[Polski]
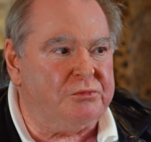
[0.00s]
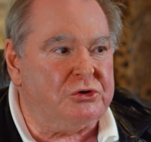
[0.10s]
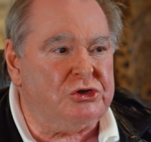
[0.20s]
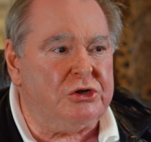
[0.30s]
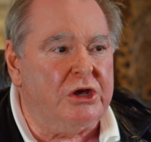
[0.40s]

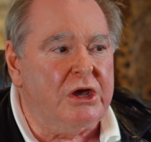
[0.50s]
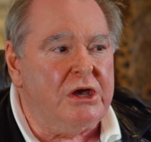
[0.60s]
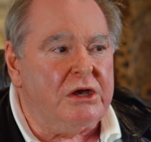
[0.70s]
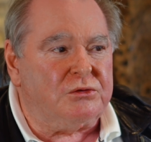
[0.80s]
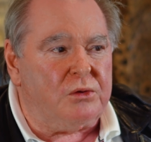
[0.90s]
powiedzieli,
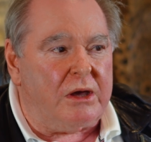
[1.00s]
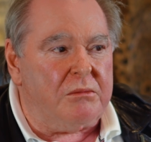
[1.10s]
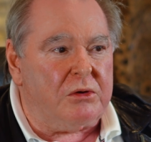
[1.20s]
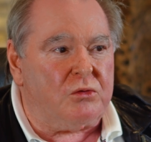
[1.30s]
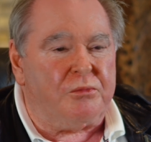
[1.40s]
słuchaj,
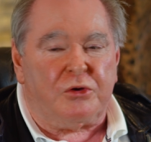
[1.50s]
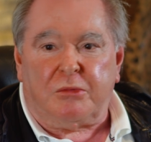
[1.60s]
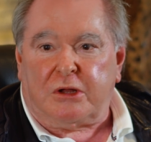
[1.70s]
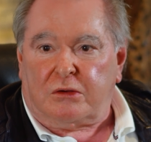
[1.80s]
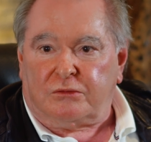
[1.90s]
my
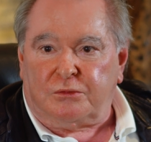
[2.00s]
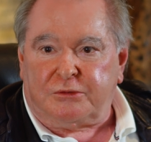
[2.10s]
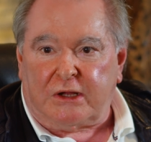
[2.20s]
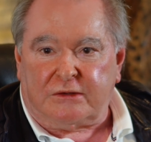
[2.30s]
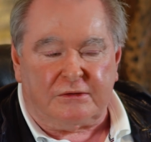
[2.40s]
kupujemy taką
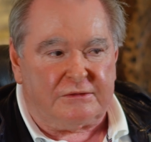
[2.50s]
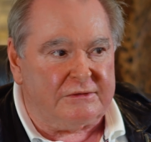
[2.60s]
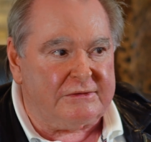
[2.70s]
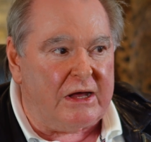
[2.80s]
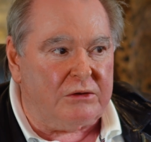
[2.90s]
substancję ze
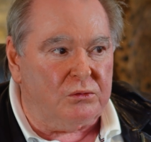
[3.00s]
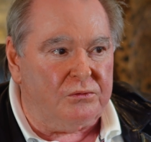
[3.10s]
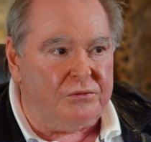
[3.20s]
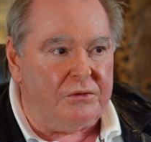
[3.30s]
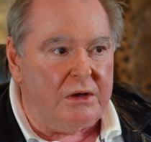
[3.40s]

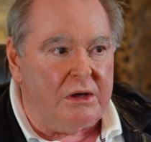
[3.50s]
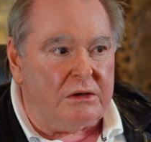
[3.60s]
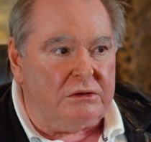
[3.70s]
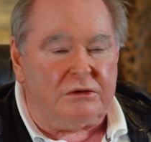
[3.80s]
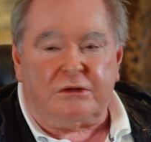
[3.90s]
Stanów,
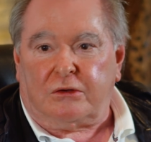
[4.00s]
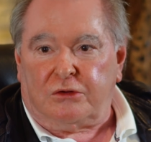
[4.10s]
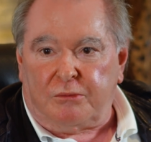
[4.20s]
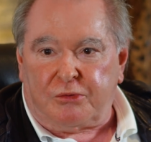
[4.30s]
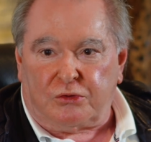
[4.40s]
nikt tego
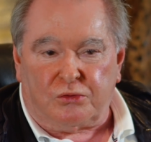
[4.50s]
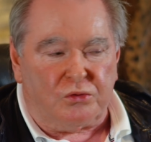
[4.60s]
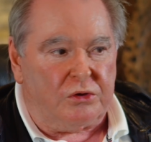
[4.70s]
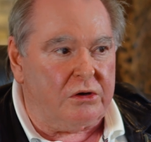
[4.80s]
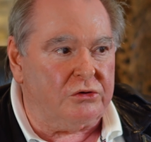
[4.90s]
nie
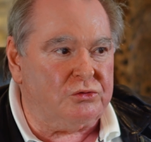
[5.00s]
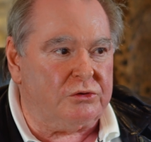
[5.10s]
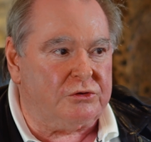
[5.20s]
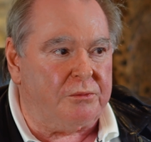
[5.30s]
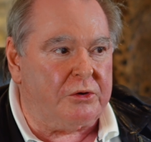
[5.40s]
produkuje, chodziło
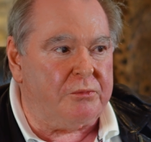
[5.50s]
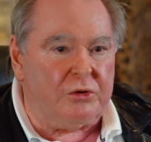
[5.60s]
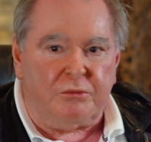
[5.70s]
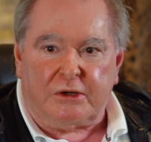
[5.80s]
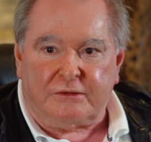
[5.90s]
o stoper
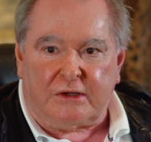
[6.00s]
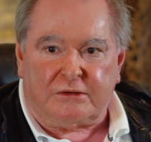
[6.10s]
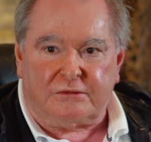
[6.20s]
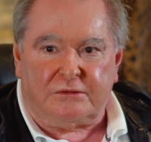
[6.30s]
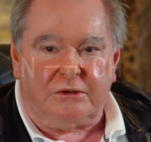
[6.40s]

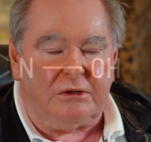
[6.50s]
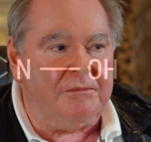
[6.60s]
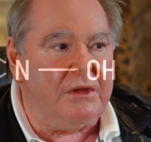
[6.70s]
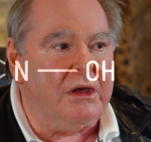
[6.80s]
polimeryzacji,